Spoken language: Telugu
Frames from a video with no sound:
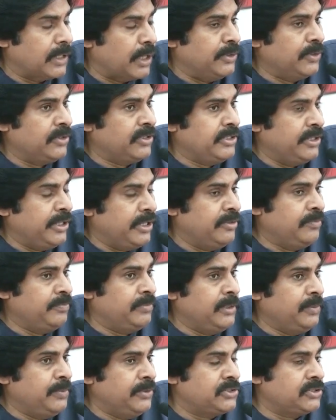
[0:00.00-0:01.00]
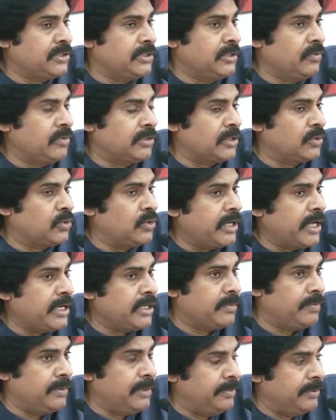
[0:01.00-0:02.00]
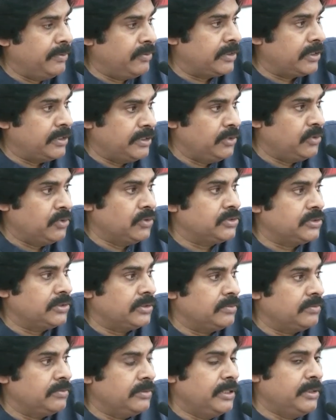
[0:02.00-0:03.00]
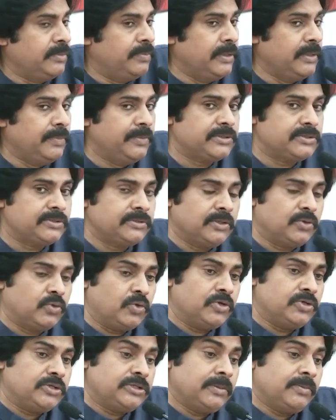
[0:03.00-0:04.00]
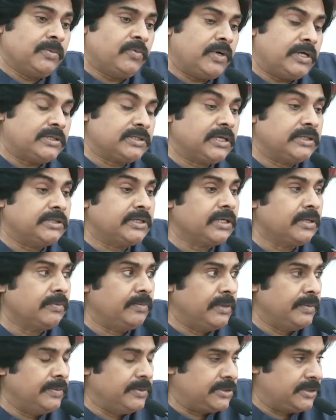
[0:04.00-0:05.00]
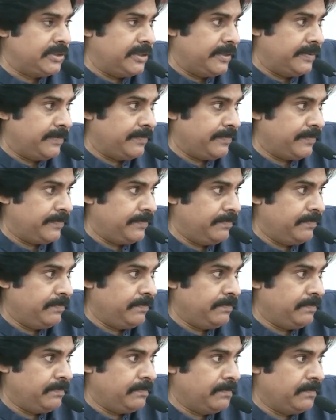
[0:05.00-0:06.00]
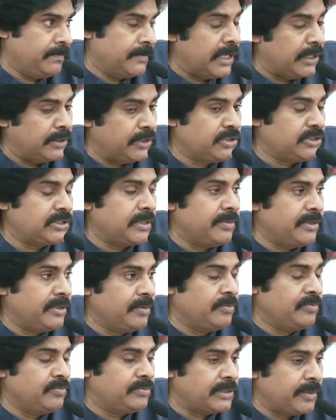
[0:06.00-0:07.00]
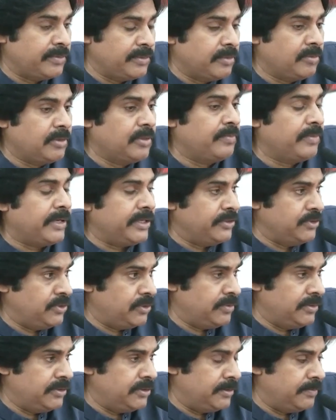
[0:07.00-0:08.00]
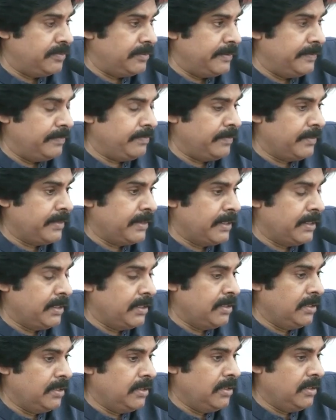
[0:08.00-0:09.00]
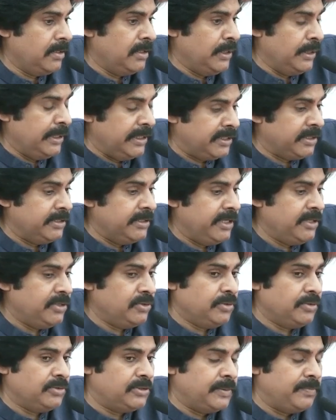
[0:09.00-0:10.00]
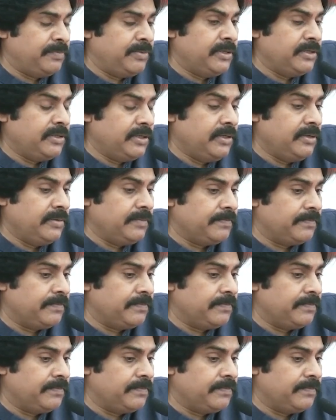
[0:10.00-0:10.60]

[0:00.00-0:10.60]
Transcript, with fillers: అందుకే నేను పిలిపిస్తుంది ఒక కులానికి పిలిపివ్వట్లేదు ఈ రోజున నేను పిలిపిస్తుంది కోనసీమ వాసులందరికీ పిలిపిస్తున్నాను అందరూ సమయం సంయమనం పాటించమని చెప్పి ఎందుకంటే నేను చెప్పేది